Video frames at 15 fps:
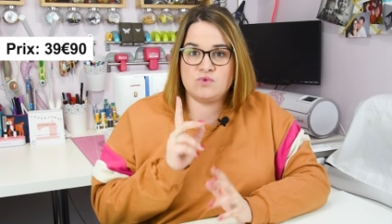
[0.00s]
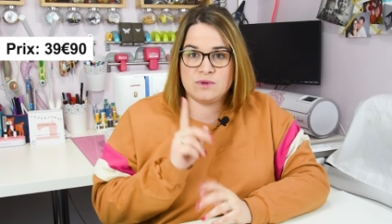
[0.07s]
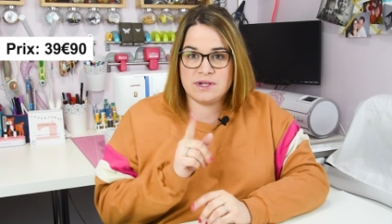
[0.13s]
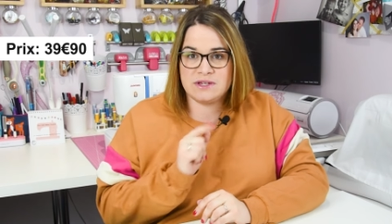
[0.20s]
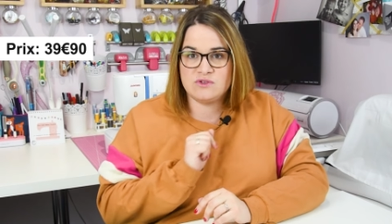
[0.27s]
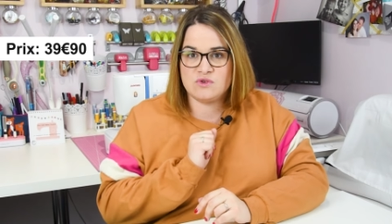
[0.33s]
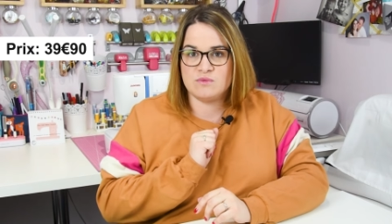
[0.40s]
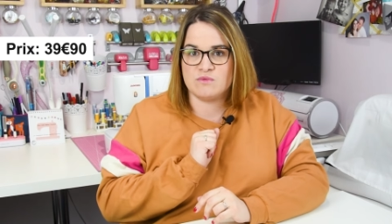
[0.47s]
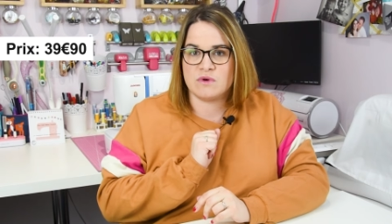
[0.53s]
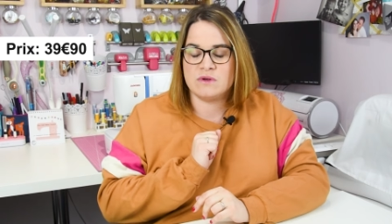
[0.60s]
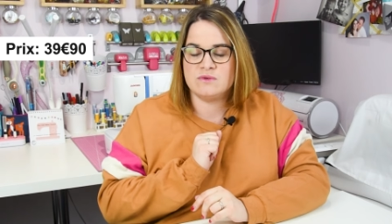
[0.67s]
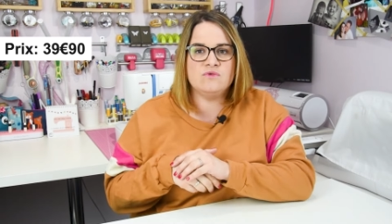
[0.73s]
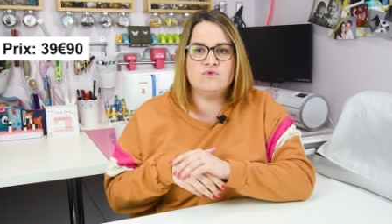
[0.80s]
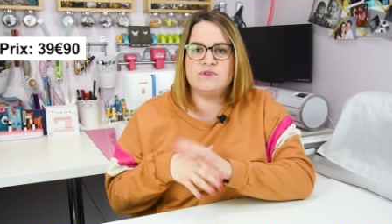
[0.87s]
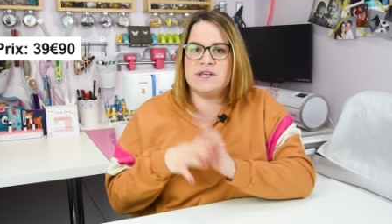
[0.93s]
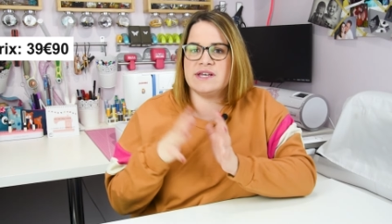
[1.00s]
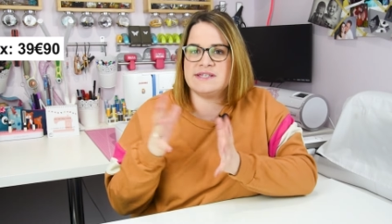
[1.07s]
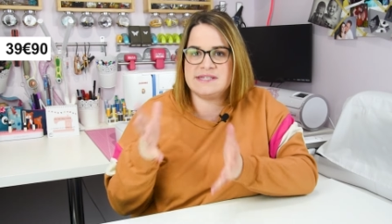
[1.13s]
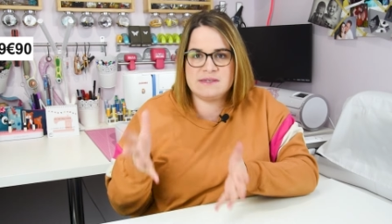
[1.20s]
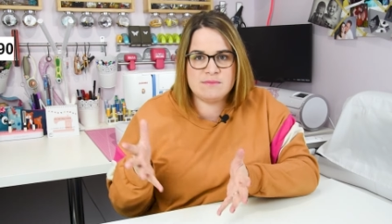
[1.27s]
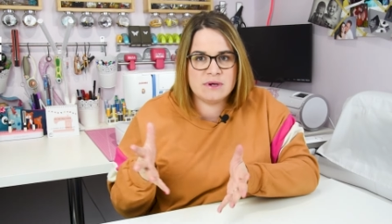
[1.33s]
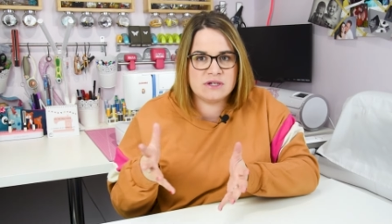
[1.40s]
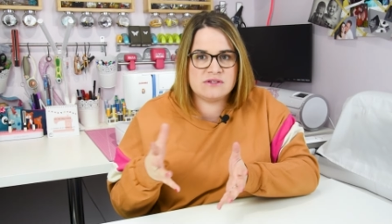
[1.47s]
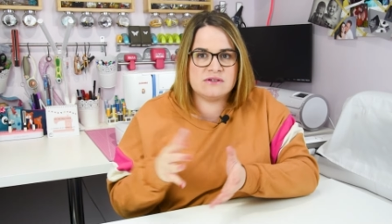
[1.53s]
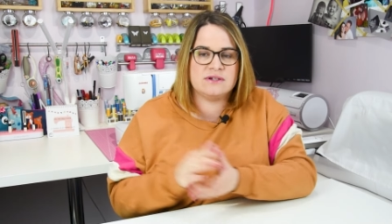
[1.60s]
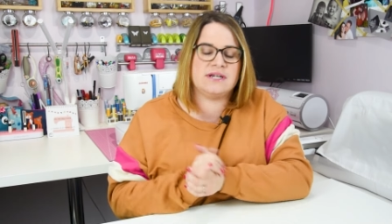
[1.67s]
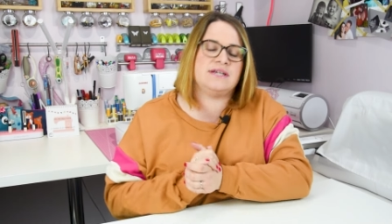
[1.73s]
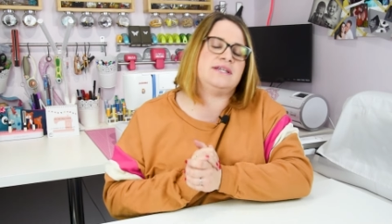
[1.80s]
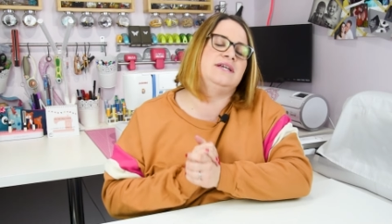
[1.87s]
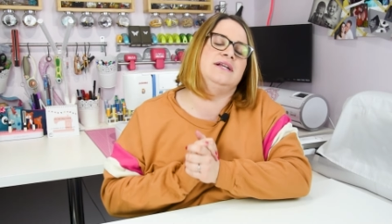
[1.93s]
tous les deux mois, donc il y a 6 boxes dans
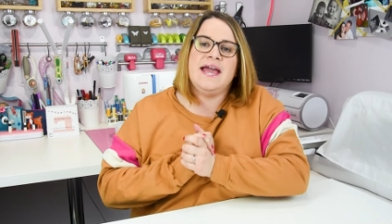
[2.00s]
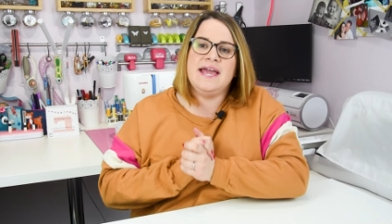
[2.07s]
l'année,